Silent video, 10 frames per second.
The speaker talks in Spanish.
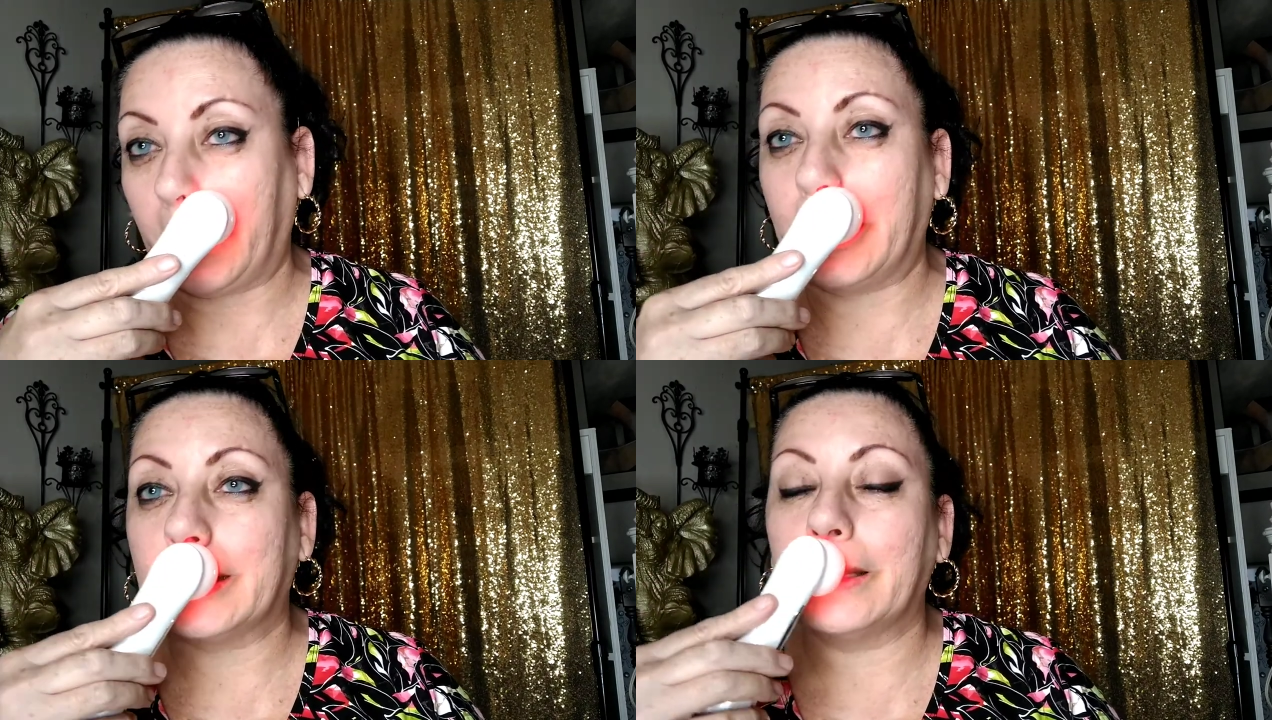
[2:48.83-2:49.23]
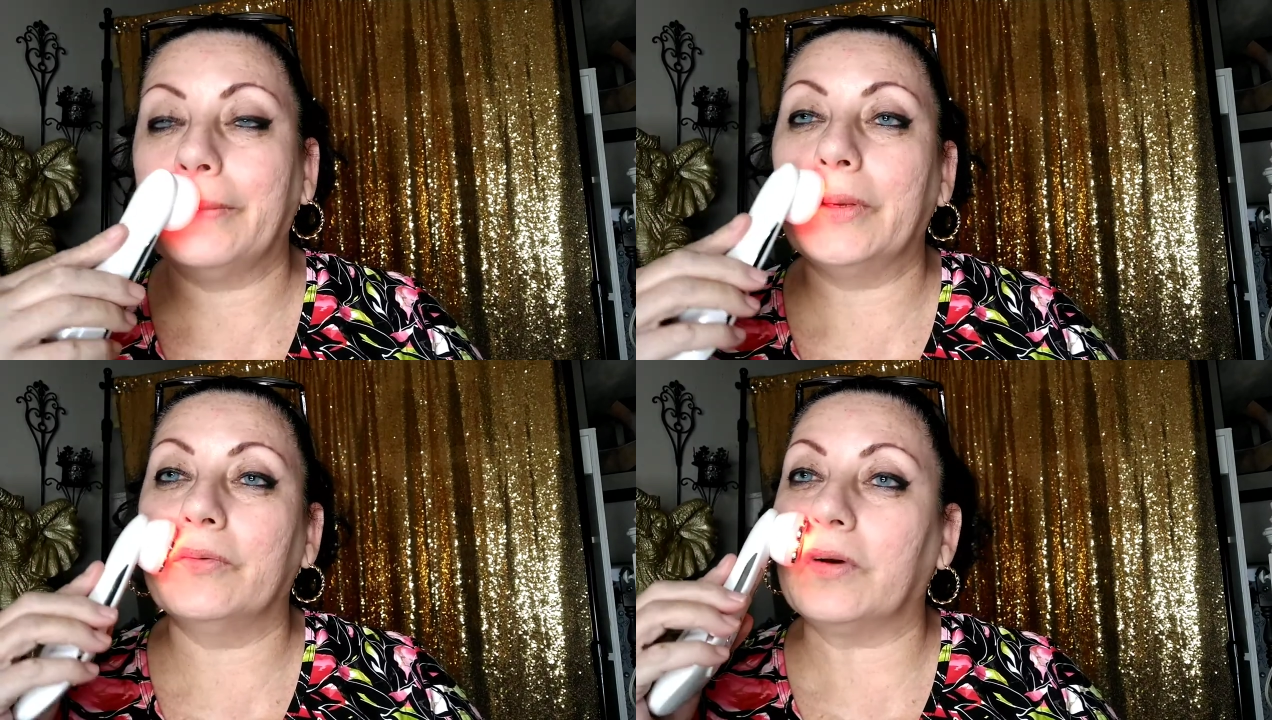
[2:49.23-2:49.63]
Esta
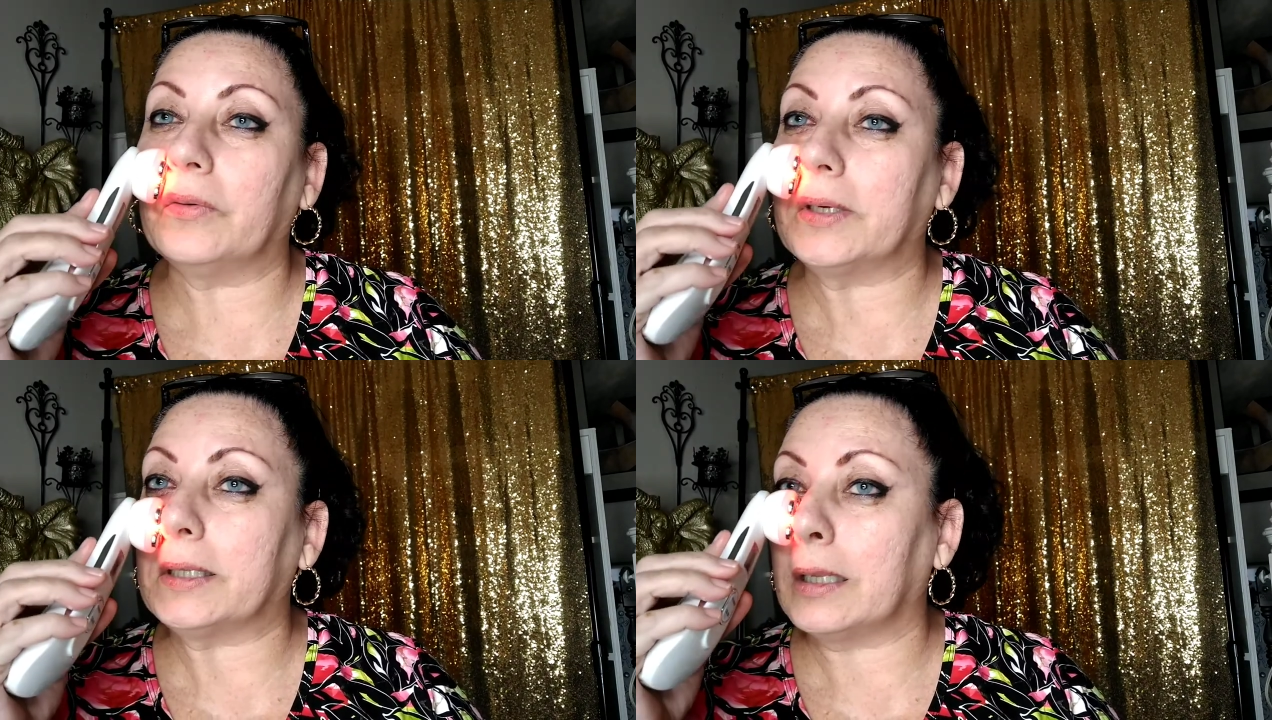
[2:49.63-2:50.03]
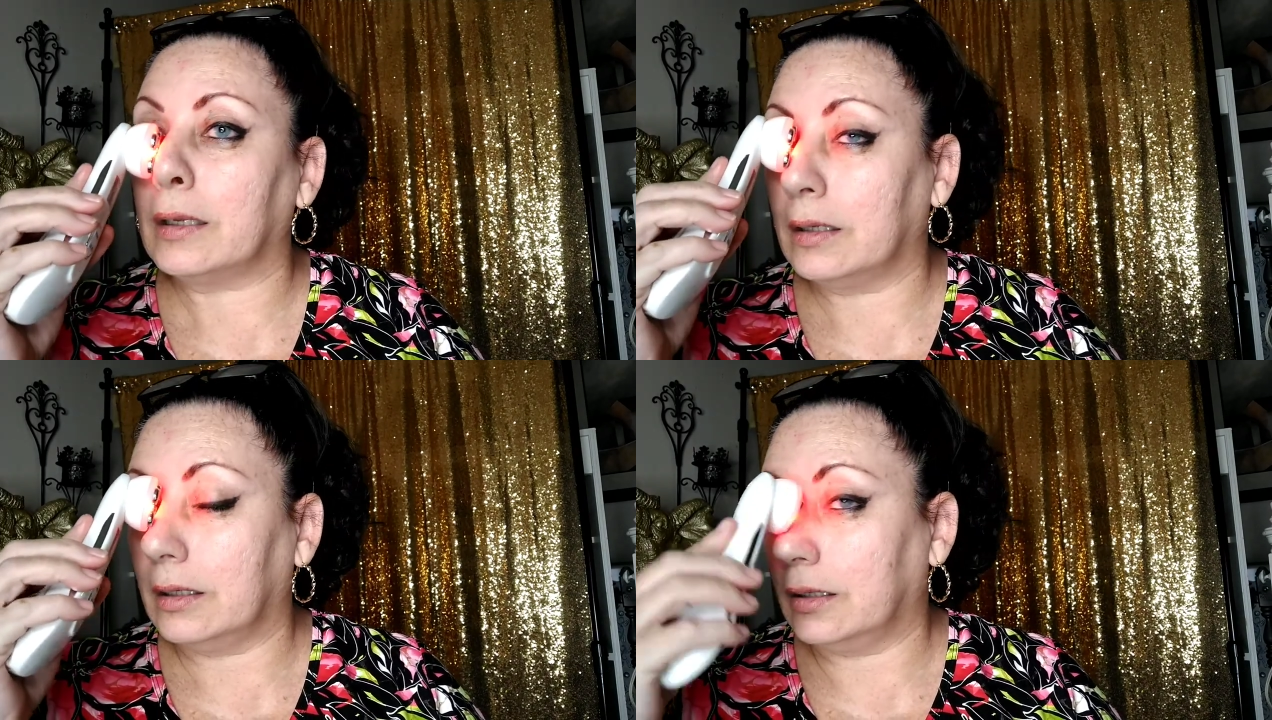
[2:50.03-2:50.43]
es mi luz
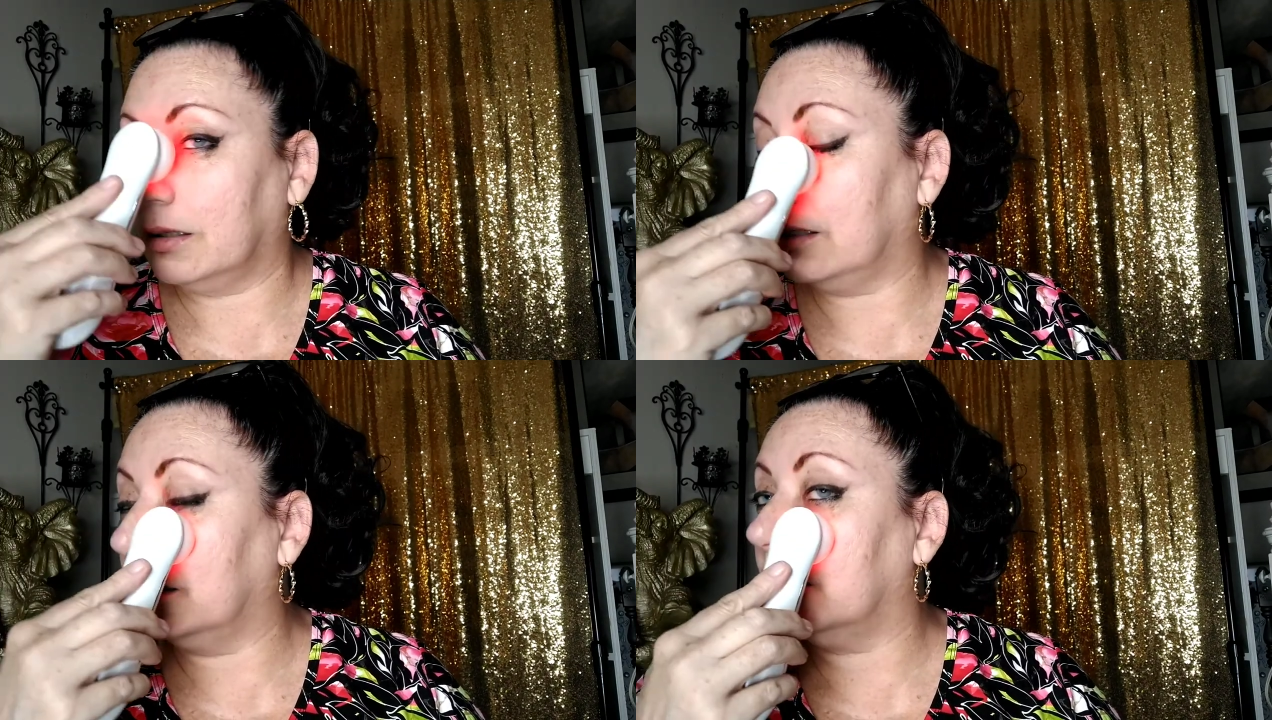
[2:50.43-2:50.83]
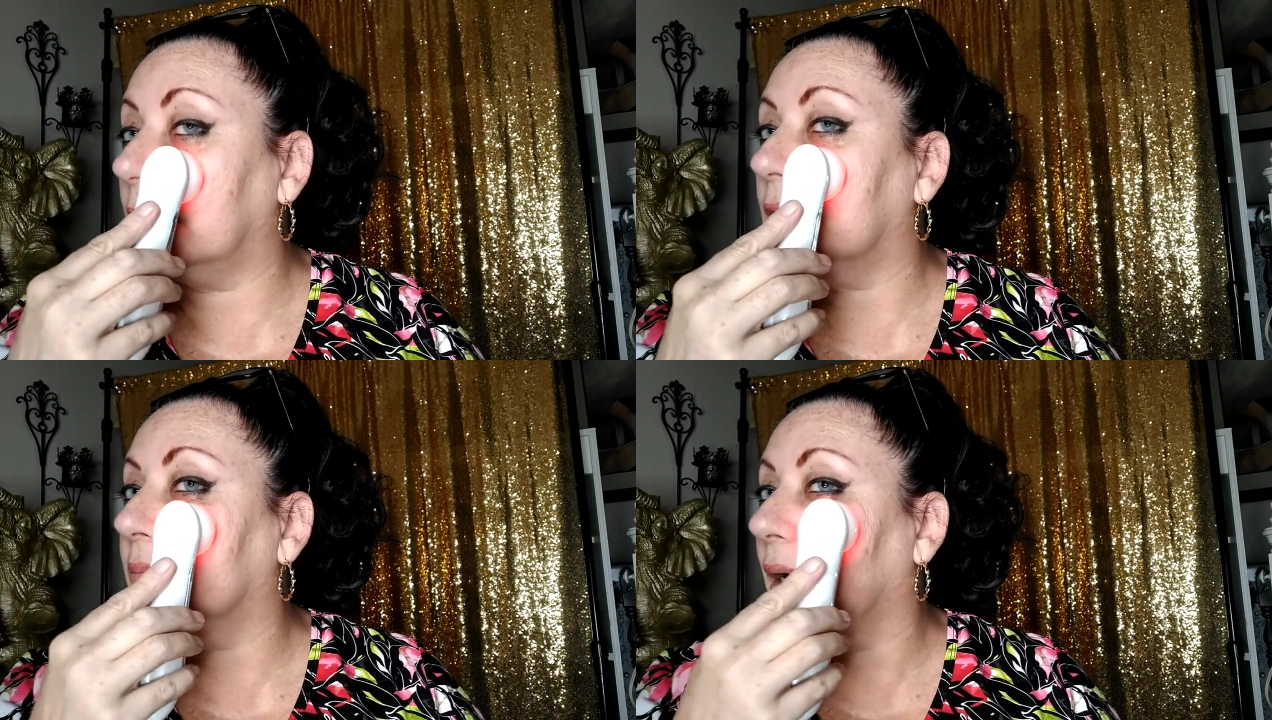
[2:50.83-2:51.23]
favorita
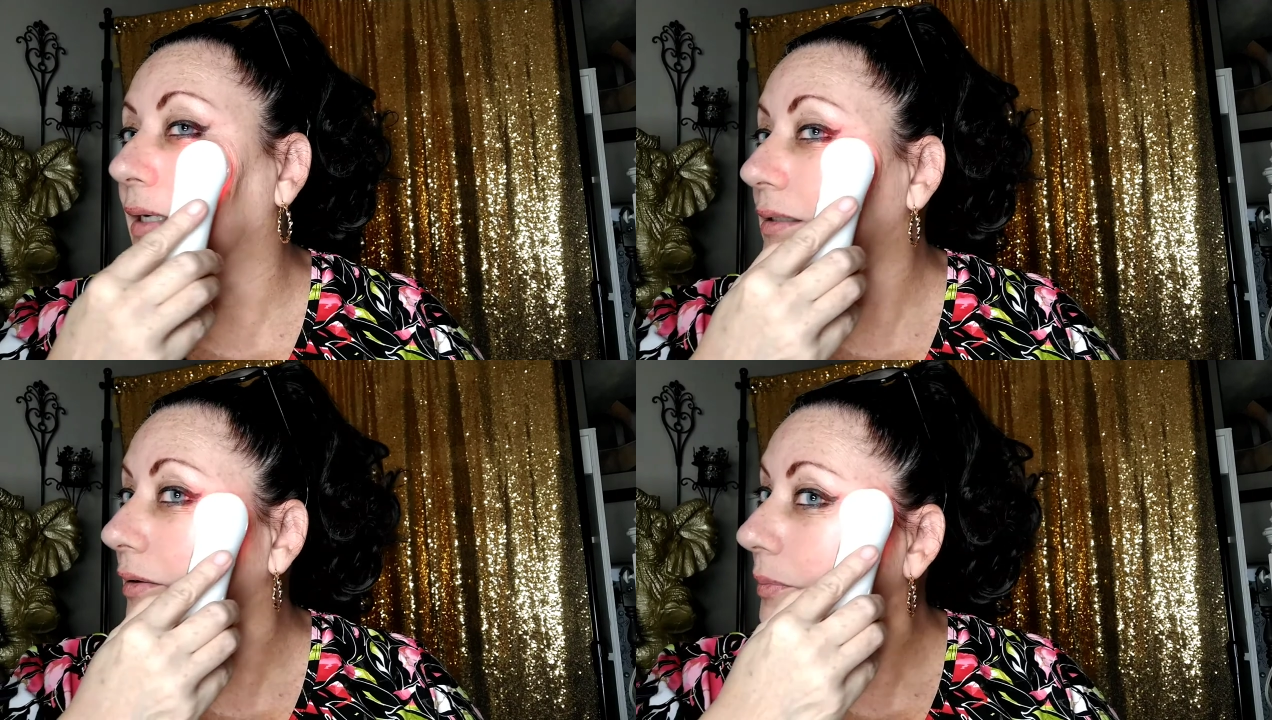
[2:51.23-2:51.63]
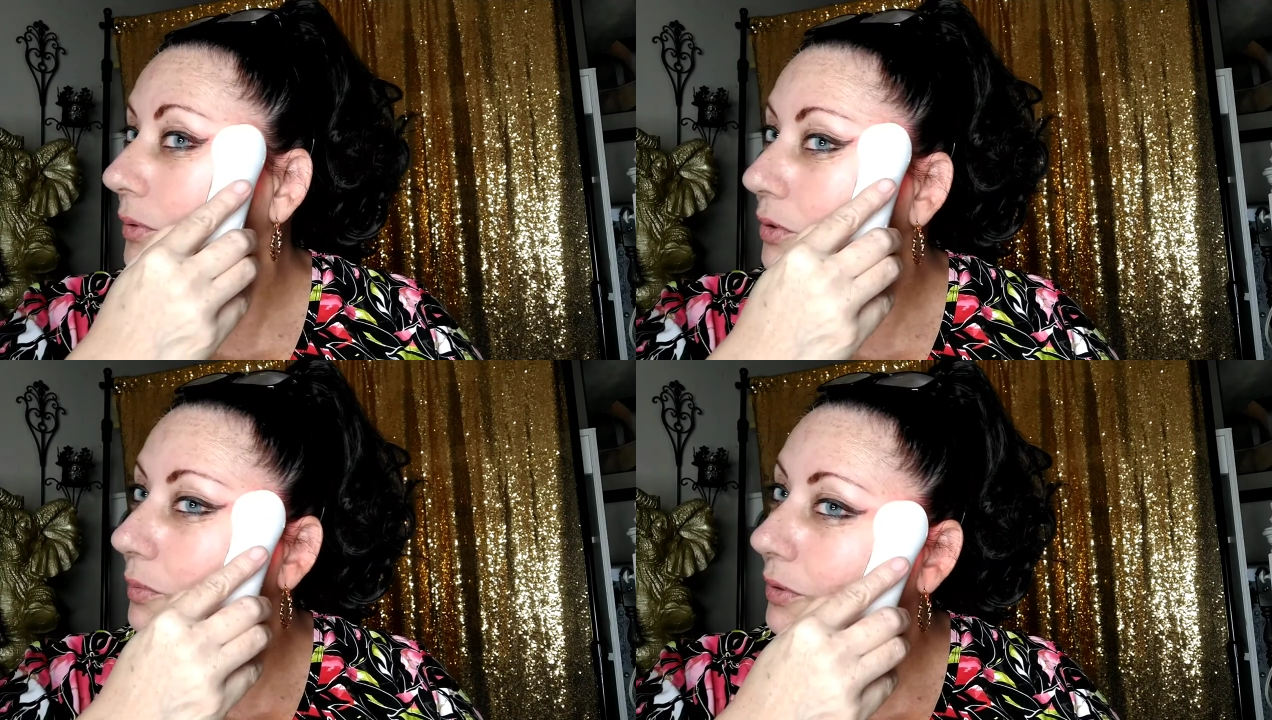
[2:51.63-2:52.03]
y van a saber
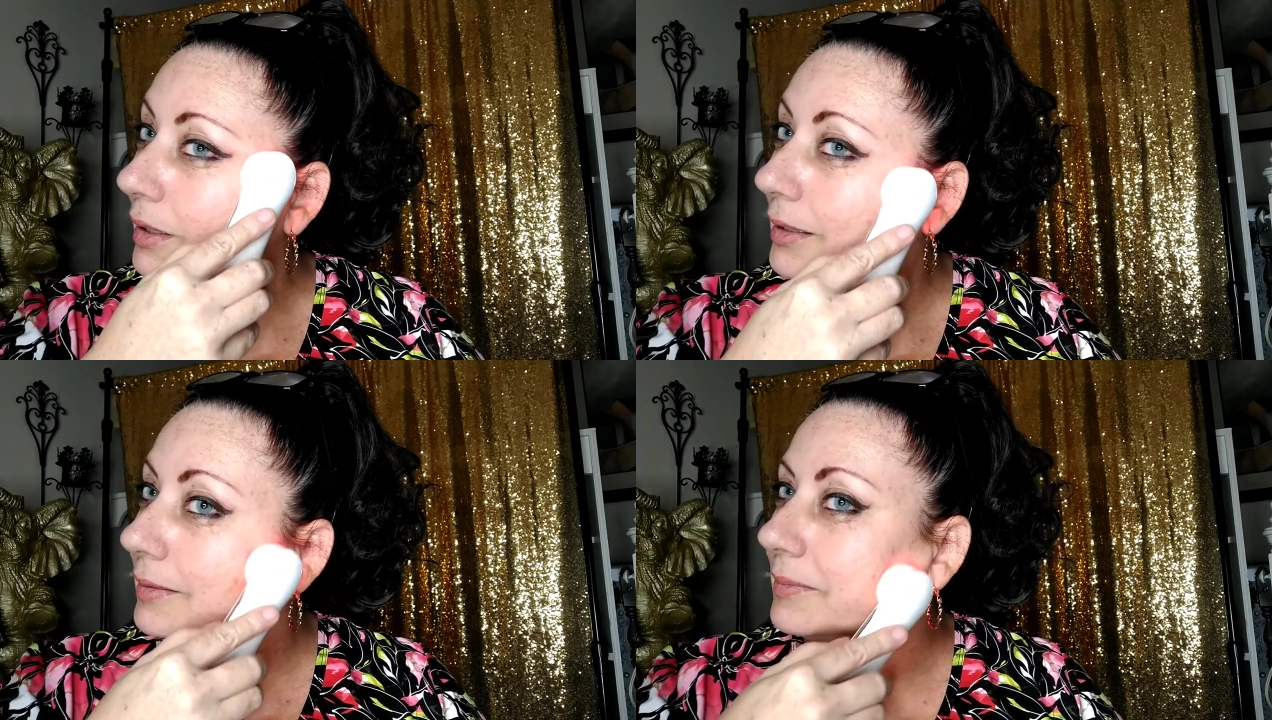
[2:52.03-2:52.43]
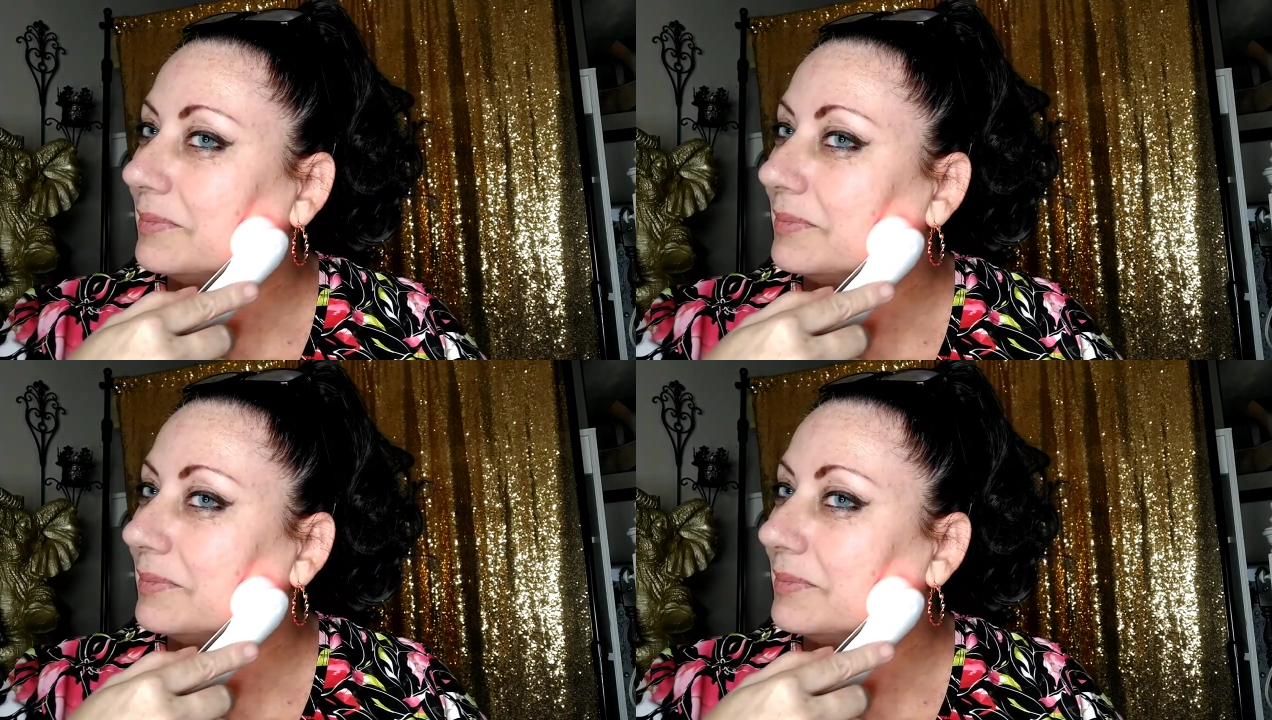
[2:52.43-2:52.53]
pronto por qué.